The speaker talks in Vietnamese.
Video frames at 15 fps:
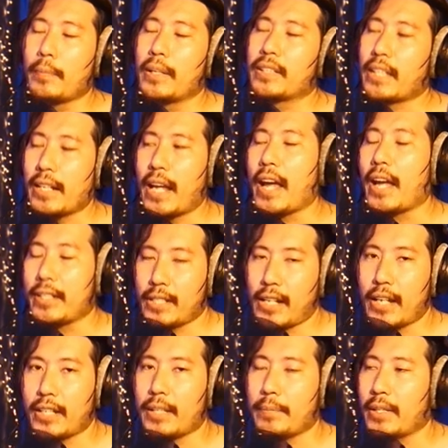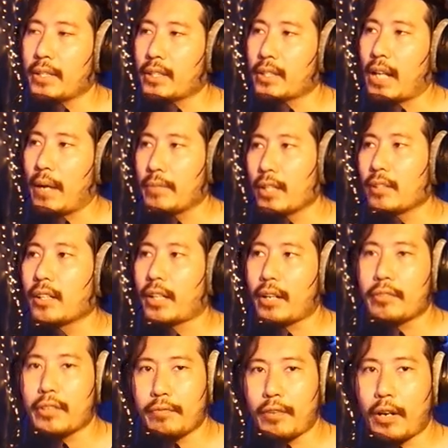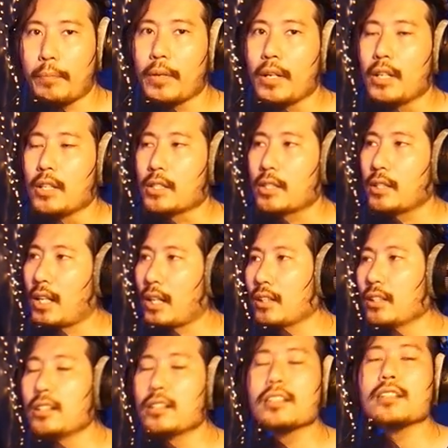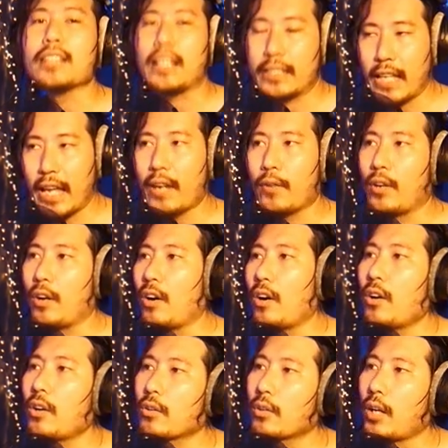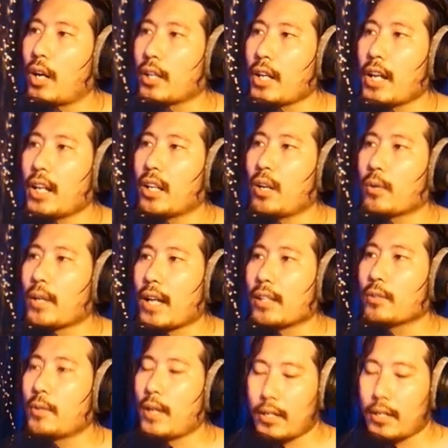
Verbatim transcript: mình sẽ để như này để mình cảm nhận được cái reverb, sự lắc lư, sự sạch sẽ của nó. Ở đây là low cut đúng không ạ?